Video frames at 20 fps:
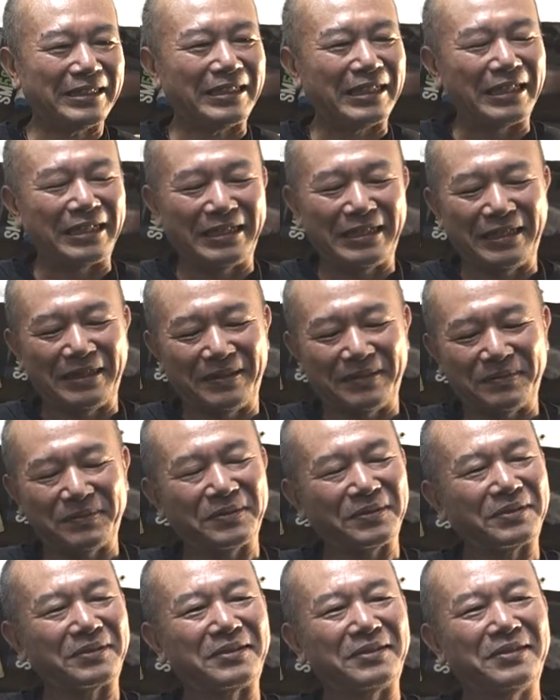だからね、
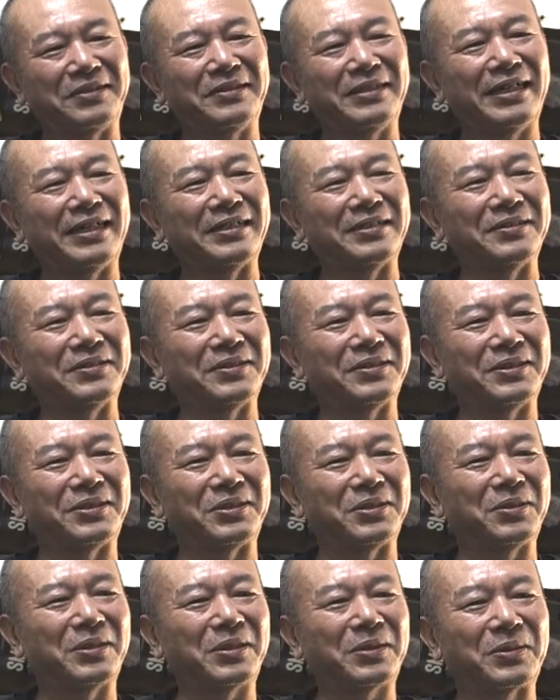僕は
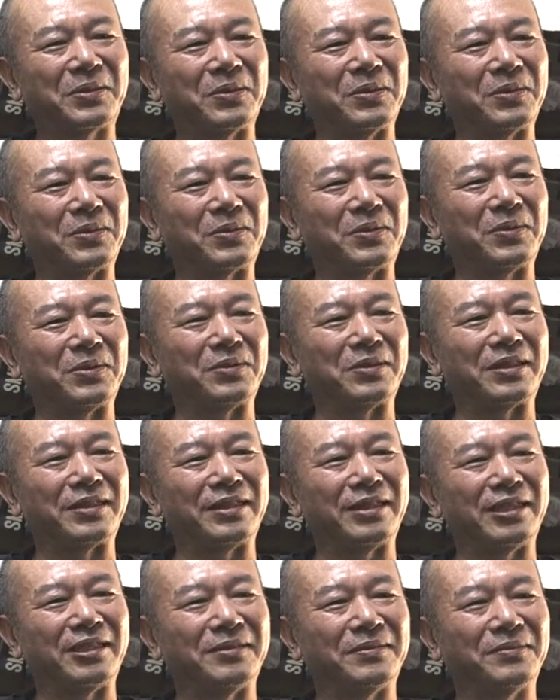小学校の頃とか
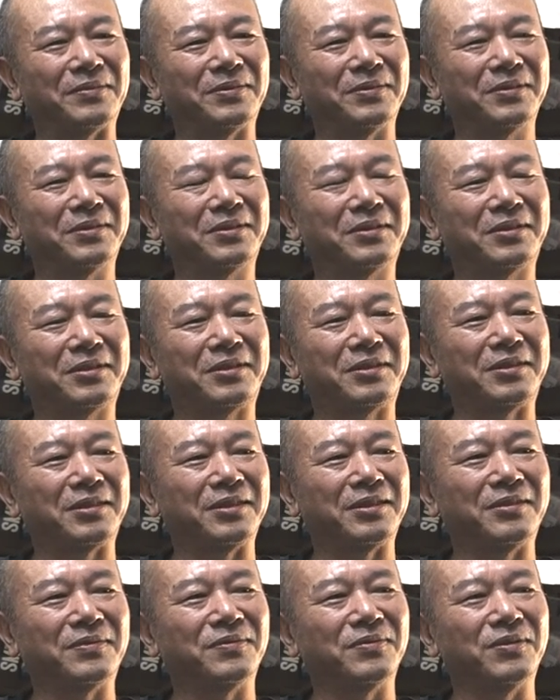ね、本
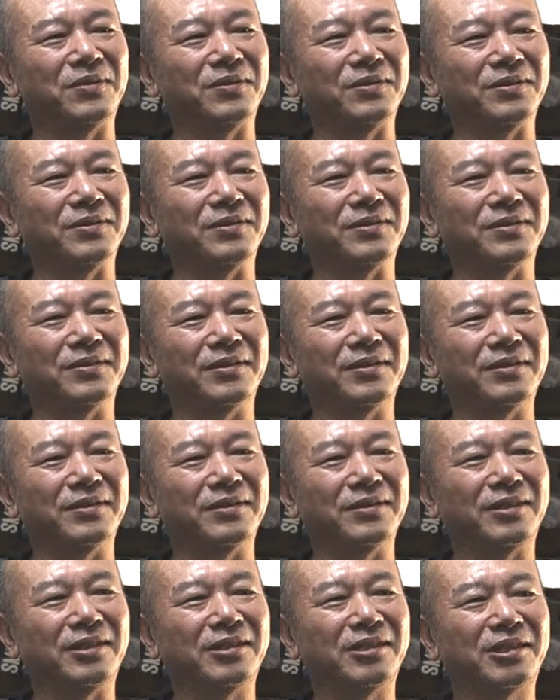当にもうい
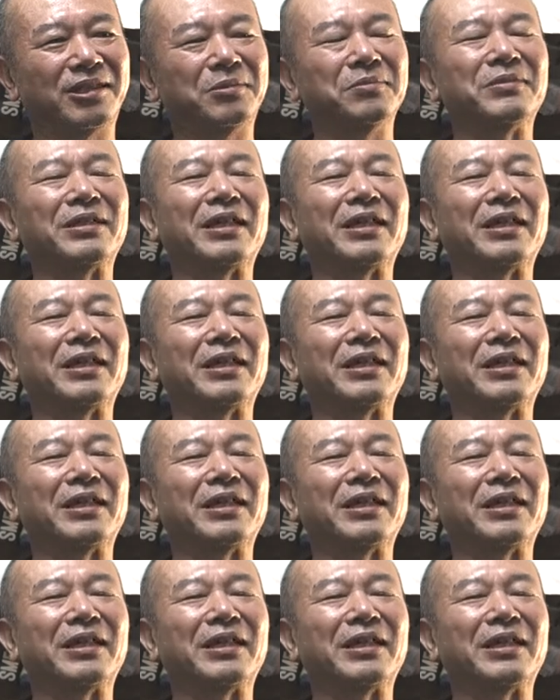つ